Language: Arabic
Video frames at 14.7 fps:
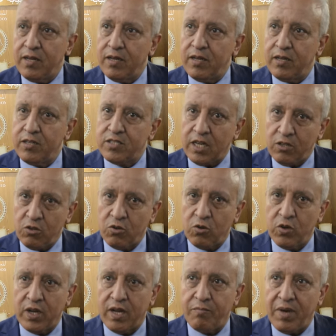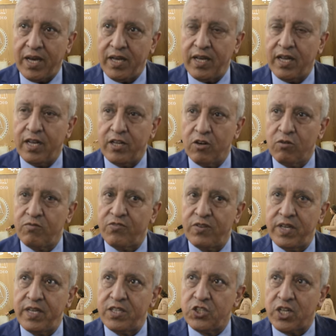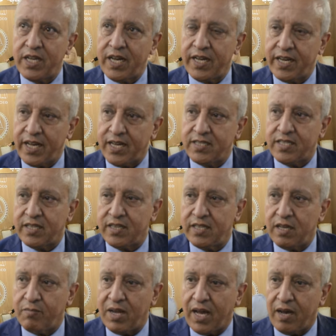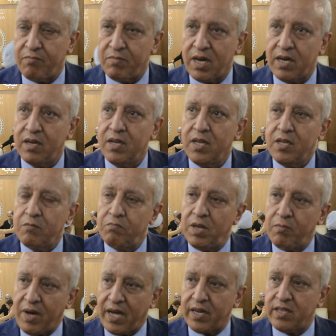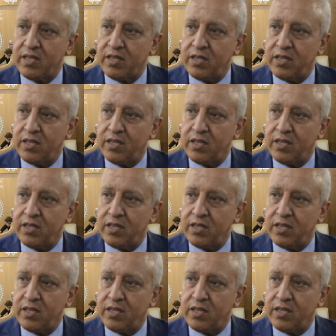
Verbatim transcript: أه، تحضرون معي اليوم في جناح رئاسة النيابة العامة بالمعرض